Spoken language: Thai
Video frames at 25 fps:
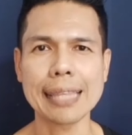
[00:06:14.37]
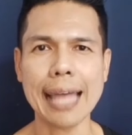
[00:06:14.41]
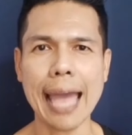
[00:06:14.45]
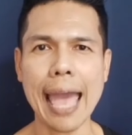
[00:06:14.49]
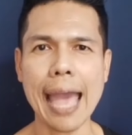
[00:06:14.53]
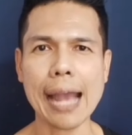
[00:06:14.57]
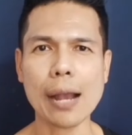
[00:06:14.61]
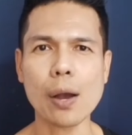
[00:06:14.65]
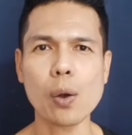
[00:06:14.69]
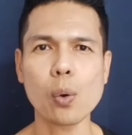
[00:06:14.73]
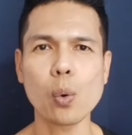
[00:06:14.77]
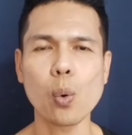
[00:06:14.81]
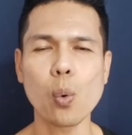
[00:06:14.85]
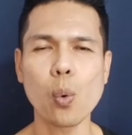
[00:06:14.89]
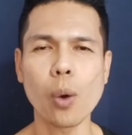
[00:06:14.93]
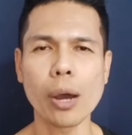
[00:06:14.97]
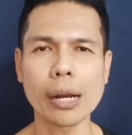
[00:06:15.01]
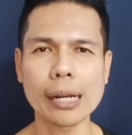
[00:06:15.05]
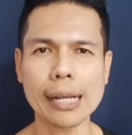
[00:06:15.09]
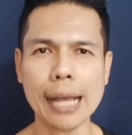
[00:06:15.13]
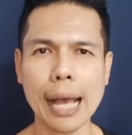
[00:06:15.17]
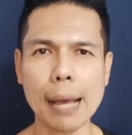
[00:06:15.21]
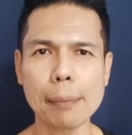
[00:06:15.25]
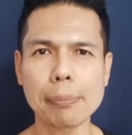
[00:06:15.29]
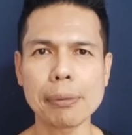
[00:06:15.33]
แต่ก็ค
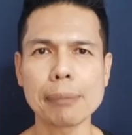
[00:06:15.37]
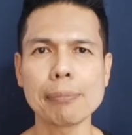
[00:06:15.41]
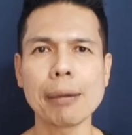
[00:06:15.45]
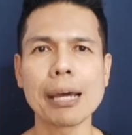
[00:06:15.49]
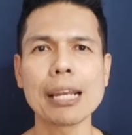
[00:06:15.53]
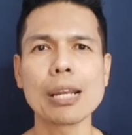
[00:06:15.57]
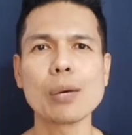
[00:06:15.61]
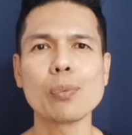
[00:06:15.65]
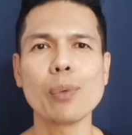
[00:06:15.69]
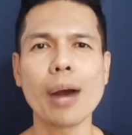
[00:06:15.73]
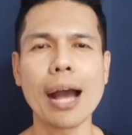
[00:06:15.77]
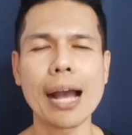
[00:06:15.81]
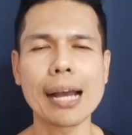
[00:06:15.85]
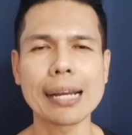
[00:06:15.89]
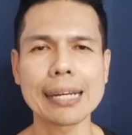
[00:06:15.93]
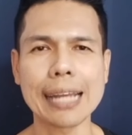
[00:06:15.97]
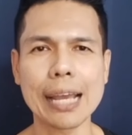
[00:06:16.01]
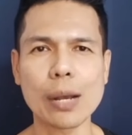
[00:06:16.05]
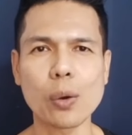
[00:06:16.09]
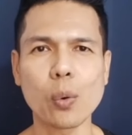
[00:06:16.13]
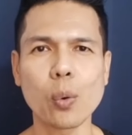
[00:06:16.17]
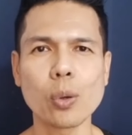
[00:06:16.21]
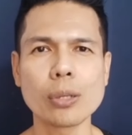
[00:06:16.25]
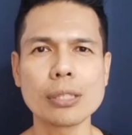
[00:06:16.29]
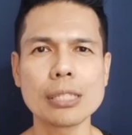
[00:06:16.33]
วรครับมาระวัง
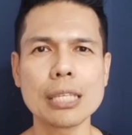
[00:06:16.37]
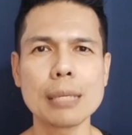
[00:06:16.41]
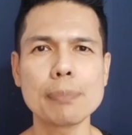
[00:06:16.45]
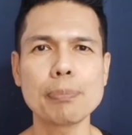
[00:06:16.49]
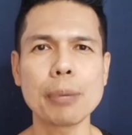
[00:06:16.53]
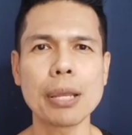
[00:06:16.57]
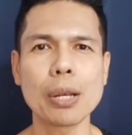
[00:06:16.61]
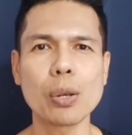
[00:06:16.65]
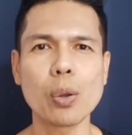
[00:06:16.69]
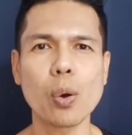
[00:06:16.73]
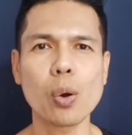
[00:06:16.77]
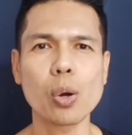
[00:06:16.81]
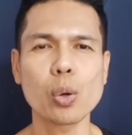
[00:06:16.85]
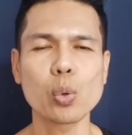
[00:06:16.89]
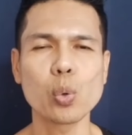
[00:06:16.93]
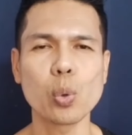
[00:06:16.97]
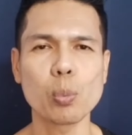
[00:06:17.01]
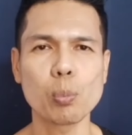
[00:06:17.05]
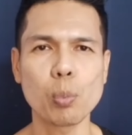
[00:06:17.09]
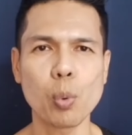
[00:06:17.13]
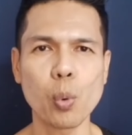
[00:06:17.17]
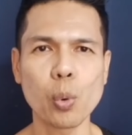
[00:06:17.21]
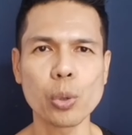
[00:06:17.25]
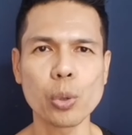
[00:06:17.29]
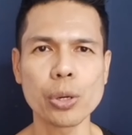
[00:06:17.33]
ในคนที่เป็นโรคกระ
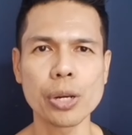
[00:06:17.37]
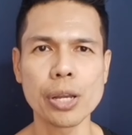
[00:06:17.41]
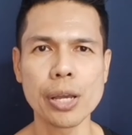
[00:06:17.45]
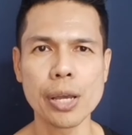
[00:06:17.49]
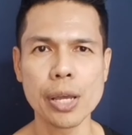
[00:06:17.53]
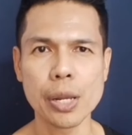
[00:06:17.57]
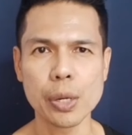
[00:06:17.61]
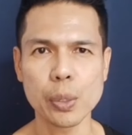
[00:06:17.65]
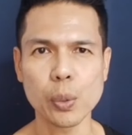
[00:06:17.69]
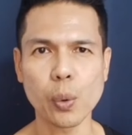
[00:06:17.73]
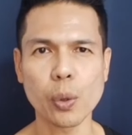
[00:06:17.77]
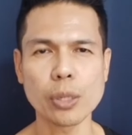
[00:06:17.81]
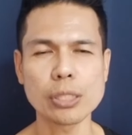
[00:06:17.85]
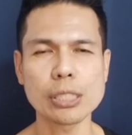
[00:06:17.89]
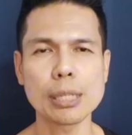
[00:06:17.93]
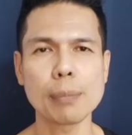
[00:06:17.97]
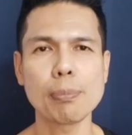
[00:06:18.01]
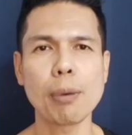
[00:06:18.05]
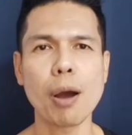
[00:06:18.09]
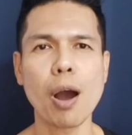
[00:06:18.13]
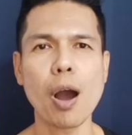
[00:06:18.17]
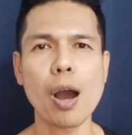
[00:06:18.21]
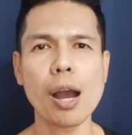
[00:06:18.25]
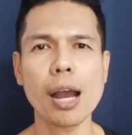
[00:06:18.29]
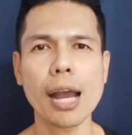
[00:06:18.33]
ดูกพุนโดยเฉ
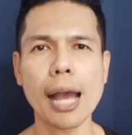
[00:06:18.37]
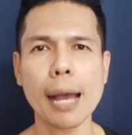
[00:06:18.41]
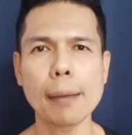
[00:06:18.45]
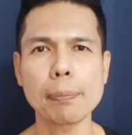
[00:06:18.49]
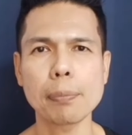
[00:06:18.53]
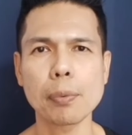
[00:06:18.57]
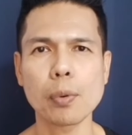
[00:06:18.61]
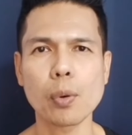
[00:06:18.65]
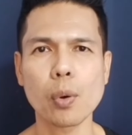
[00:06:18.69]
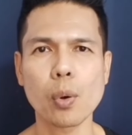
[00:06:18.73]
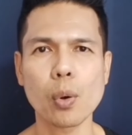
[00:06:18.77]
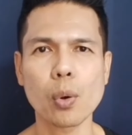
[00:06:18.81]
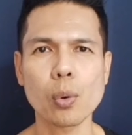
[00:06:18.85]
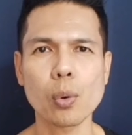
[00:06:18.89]
พาะครับ